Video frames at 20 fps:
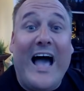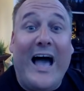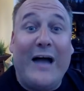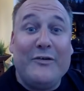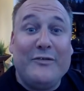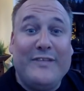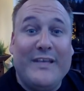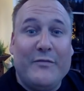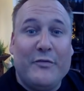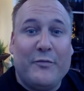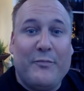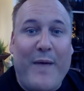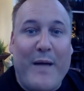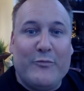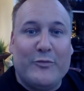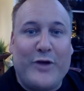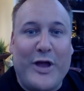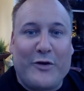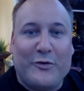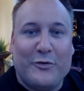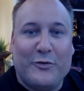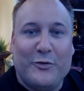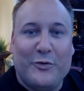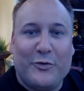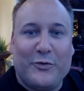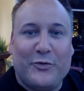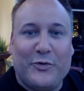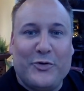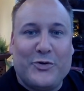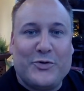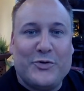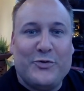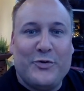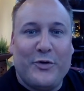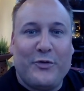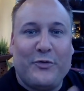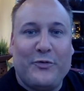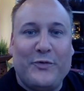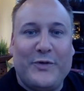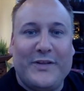Hallo Servus bei Monaco Deluxe, schön,
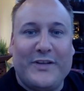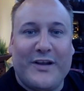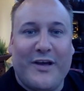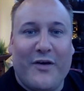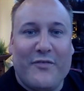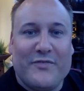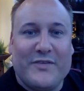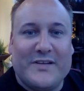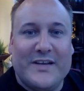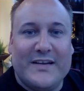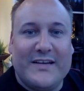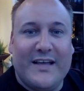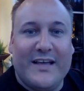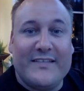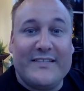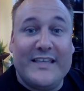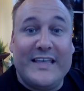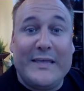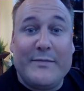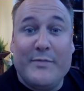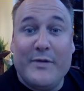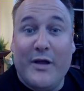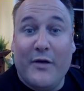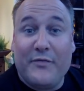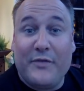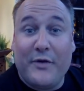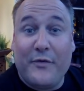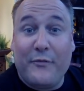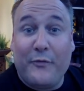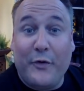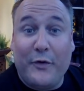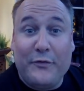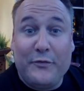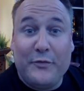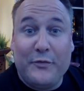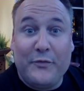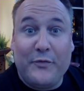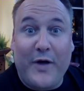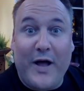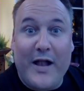dass du wieder draufgeklickt hast. Ich bin auf der
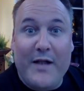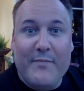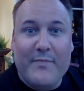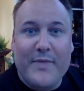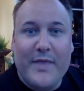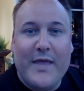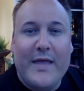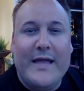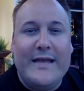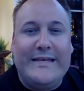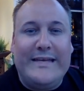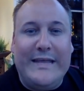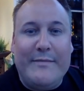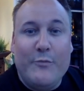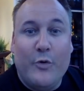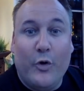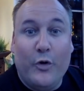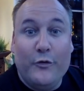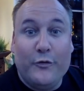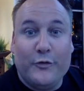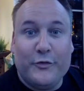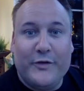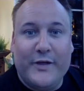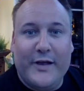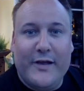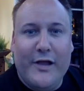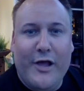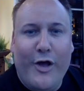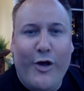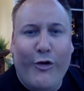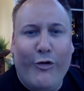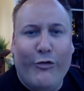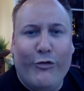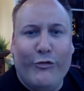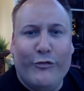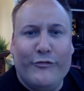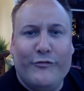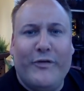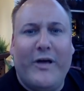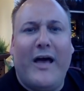Forsthofalm, dem Holzhotel
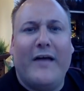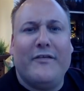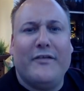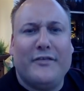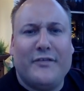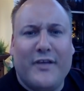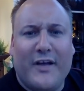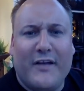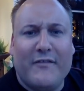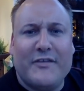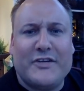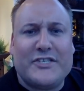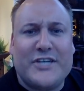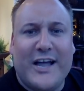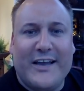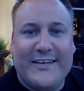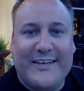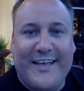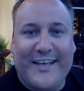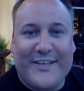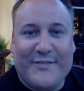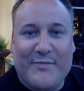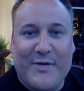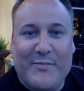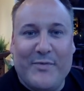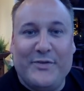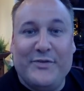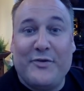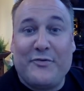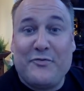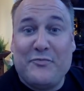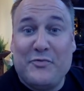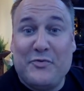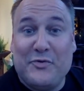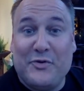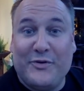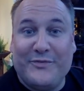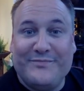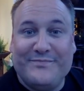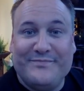und ich sagen, wir starten erstmal mit einer
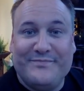Roomtour.